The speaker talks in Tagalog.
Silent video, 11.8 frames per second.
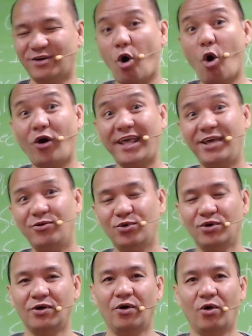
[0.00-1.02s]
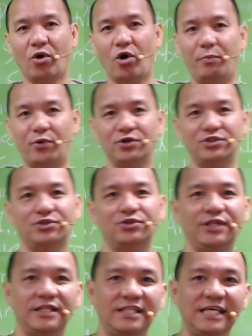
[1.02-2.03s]
o iw.
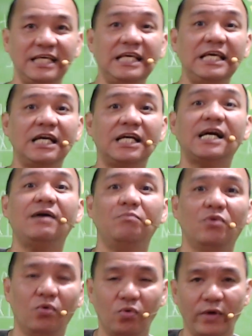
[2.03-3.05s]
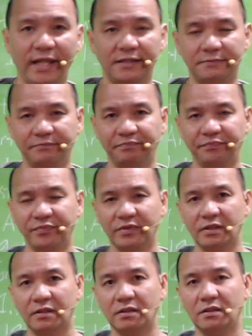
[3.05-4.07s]
Opportunity, income, wealth.
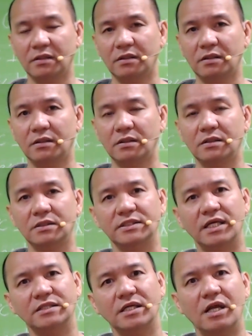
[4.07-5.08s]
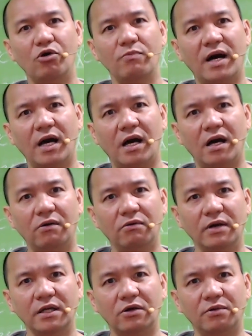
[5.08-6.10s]
Sir, saan ako
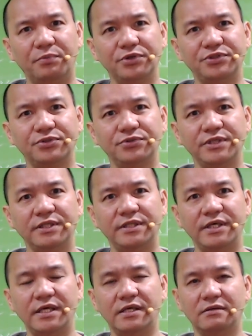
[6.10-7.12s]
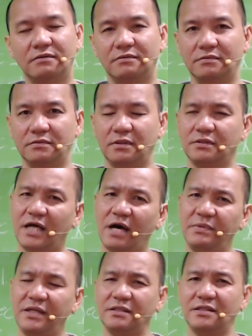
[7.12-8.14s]
makakakuha ng opportunity? Ang
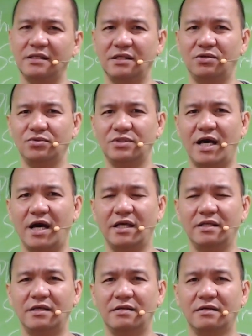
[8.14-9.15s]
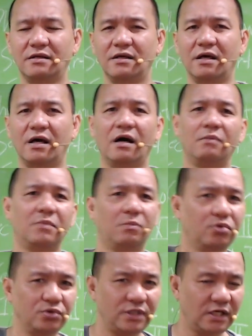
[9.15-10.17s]
dami nagtatanong sa akin yan.
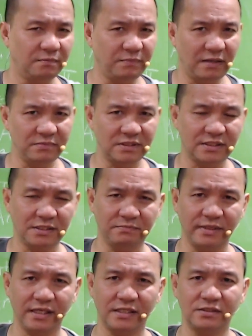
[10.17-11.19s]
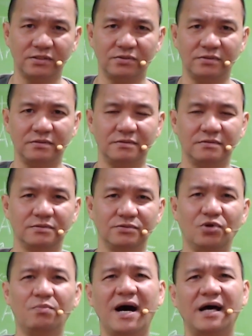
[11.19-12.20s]
Mabuti ka pa, Mr. Maestro.
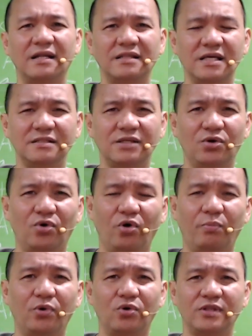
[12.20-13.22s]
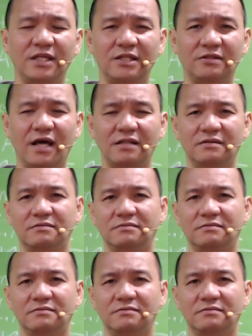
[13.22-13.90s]
Dumarating sa iyong oportunidad.